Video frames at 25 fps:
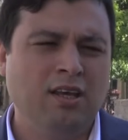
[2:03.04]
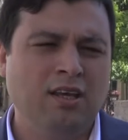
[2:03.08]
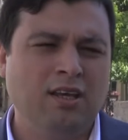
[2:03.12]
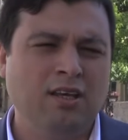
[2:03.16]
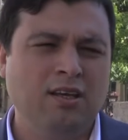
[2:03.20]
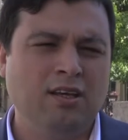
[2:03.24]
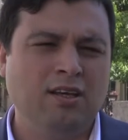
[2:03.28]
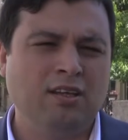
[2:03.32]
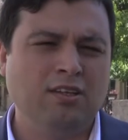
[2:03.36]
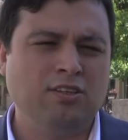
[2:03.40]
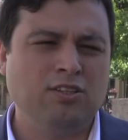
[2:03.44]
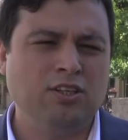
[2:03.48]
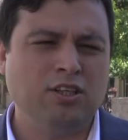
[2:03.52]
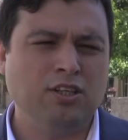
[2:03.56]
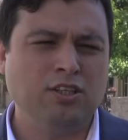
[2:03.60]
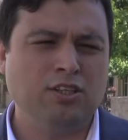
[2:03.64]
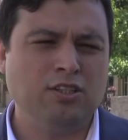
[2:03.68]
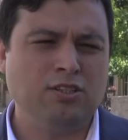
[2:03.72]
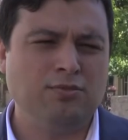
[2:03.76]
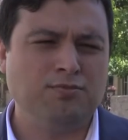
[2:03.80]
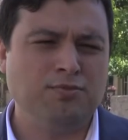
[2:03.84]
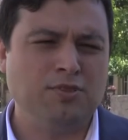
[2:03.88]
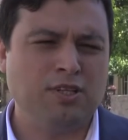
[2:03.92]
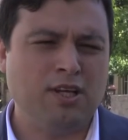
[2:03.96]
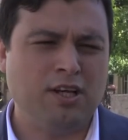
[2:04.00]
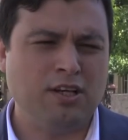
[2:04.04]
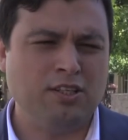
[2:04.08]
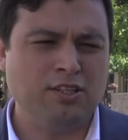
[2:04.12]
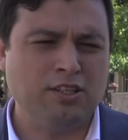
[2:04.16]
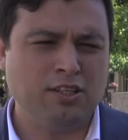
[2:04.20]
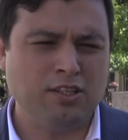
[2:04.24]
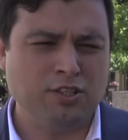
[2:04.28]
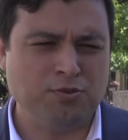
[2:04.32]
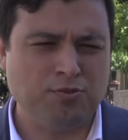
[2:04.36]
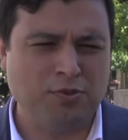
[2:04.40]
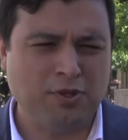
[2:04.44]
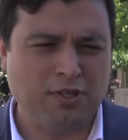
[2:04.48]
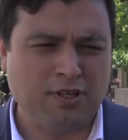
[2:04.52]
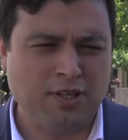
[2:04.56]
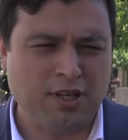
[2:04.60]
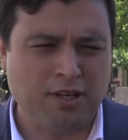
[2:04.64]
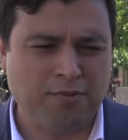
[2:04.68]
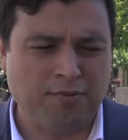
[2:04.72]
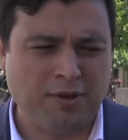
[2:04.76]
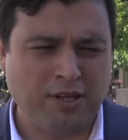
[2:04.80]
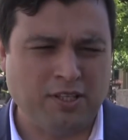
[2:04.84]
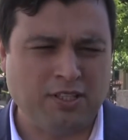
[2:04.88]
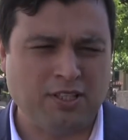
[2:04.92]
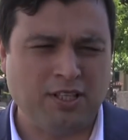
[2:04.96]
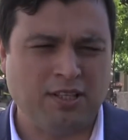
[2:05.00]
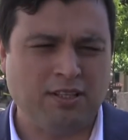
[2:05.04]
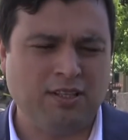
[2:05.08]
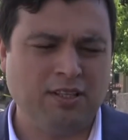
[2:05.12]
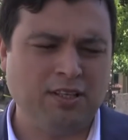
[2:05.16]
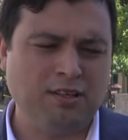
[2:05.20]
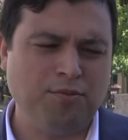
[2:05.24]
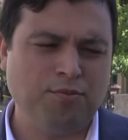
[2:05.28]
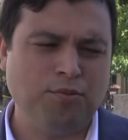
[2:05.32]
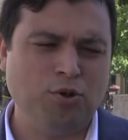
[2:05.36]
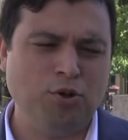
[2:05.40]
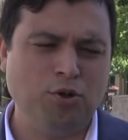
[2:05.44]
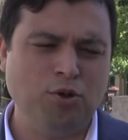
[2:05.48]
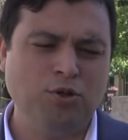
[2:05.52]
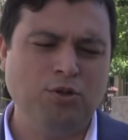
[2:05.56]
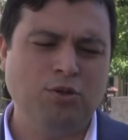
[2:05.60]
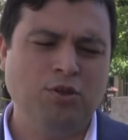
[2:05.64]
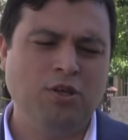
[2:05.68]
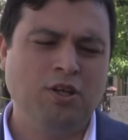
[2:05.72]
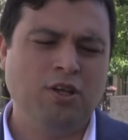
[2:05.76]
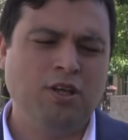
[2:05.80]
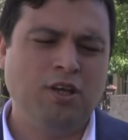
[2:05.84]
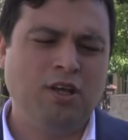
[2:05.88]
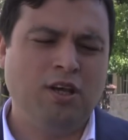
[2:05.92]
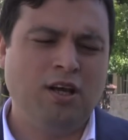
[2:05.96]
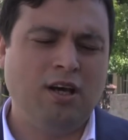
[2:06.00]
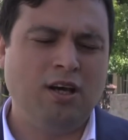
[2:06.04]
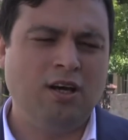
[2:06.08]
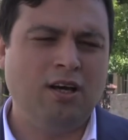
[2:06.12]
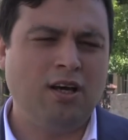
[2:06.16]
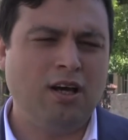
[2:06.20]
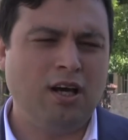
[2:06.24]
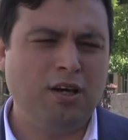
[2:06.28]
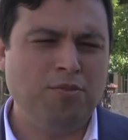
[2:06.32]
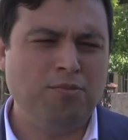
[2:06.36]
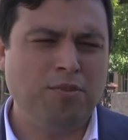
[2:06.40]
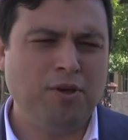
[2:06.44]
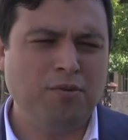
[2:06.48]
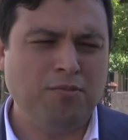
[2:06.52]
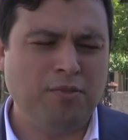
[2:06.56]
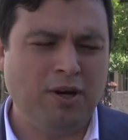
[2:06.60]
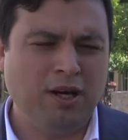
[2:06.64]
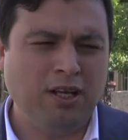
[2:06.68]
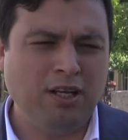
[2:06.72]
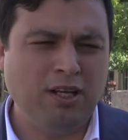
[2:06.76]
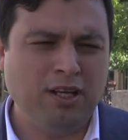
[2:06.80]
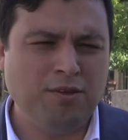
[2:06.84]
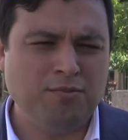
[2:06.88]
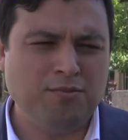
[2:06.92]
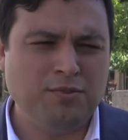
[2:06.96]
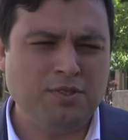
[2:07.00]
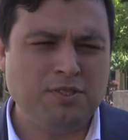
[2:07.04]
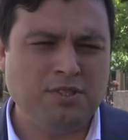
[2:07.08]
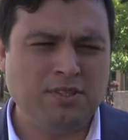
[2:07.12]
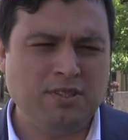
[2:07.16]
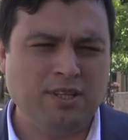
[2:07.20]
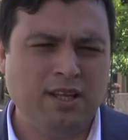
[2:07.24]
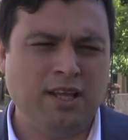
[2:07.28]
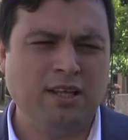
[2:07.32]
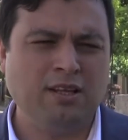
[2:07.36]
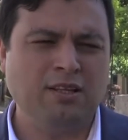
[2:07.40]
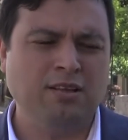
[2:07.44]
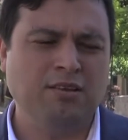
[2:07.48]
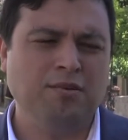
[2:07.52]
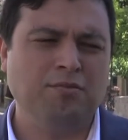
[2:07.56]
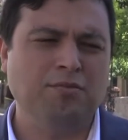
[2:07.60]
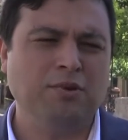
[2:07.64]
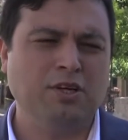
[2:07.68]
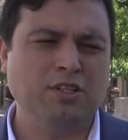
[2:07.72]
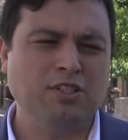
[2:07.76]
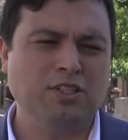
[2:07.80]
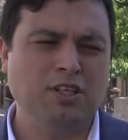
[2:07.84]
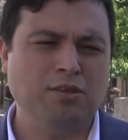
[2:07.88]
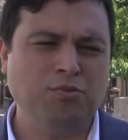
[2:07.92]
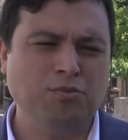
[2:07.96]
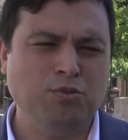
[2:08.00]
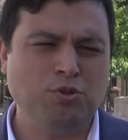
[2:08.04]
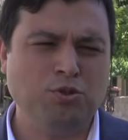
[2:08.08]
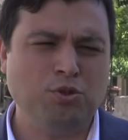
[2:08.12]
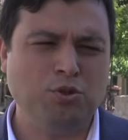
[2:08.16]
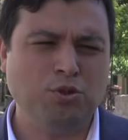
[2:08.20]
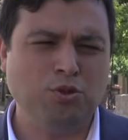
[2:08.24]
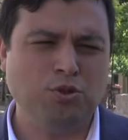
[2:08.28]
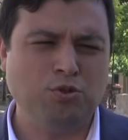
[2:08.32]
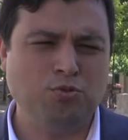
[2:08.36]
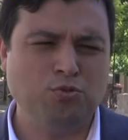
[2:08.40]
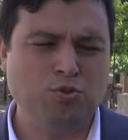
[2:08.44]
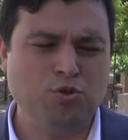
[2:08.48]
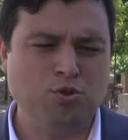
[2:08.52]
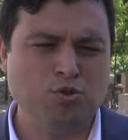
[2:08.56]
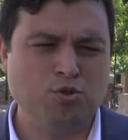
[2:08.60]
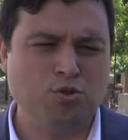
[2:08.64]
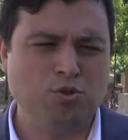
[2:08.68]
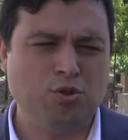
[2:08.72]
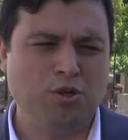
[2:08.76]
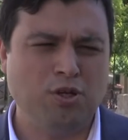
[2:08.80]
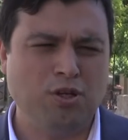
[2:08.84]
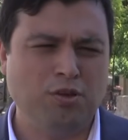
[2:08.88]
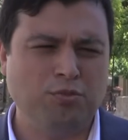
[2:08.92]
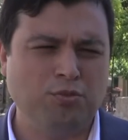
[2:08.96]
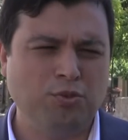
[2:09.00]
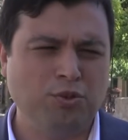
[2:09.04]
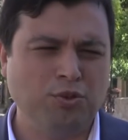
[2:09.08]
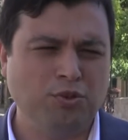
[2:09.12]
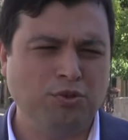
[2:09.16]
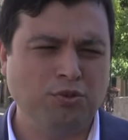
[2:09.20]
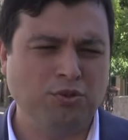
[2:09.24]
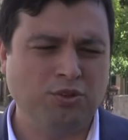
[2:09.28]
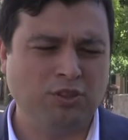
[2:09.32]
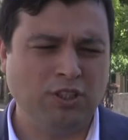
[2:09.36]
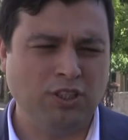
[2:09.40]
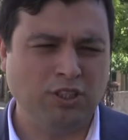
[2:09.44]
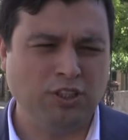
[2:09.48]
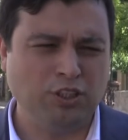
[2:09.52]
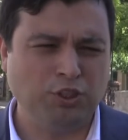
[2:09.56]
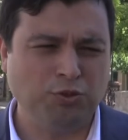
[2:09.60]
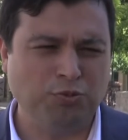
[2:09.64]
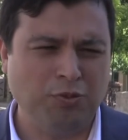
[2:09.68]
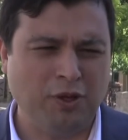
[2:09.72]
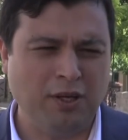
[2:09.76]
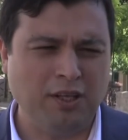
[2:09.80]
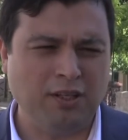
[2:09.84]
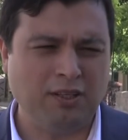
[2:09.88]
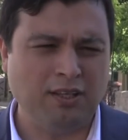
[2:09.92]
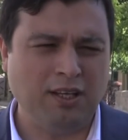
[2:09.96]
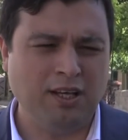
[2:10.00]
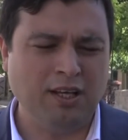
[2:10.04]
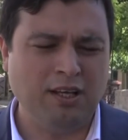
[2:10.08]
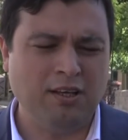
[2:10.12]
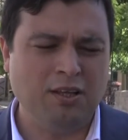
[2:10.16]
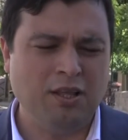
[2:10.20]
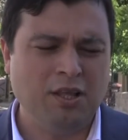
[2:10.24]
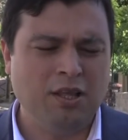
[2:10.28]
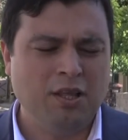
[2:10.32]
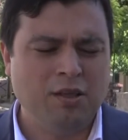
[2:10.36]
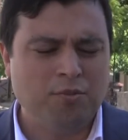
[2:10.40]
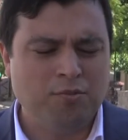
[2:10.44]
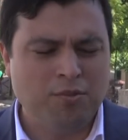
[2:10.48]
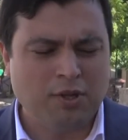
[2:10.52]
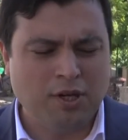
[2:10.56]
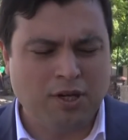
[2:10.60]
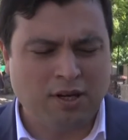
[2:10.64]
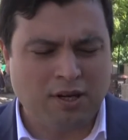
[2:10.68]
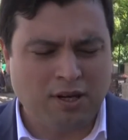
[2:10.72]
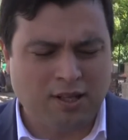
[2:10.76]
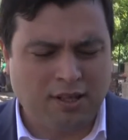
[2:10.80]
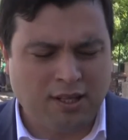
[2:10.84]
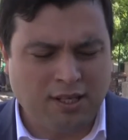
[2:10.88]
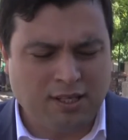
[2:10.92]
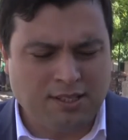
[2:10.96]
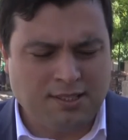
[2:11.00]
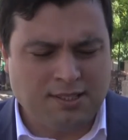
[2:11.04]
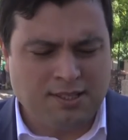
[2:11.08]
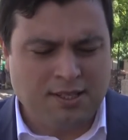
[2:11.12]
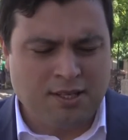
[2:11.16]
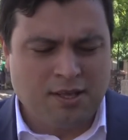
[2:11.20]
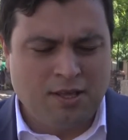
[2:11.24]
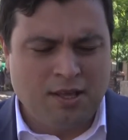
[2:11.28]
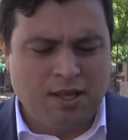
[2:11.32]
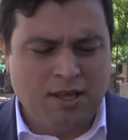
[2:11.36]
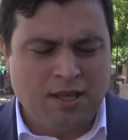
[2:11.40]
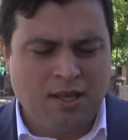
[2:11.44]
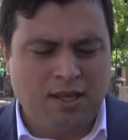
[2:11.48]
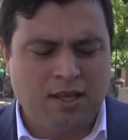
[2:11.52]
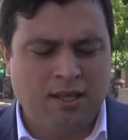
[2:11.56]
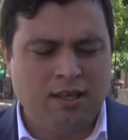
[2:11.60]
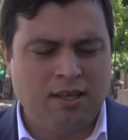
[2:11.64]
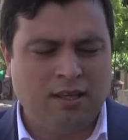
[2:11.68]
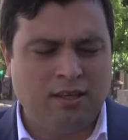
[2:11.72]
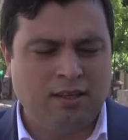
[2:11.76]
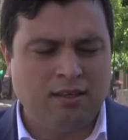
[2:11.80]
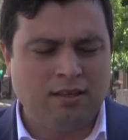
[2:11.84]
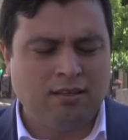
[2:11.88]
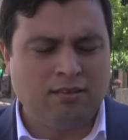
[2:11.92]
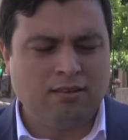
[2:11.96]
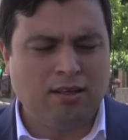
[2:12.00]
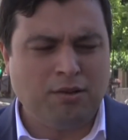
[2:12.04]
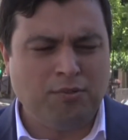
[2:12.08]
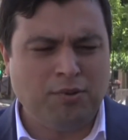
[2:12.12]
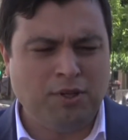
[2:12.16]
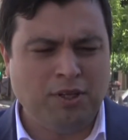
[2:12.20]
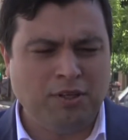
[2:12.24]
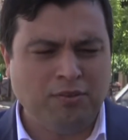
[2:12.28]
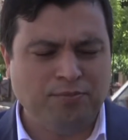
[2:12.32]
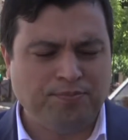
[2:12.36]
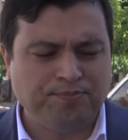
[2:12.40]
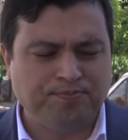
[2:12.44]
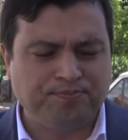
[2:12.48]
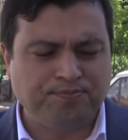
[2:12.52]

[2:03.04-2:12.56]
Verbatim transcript: e, çalış, saha çalışmaları başlattık. Bugün e, Aybey mahallemizden başlatmış olduğumuz e, bu çalışmada bir aradayız. E, tabii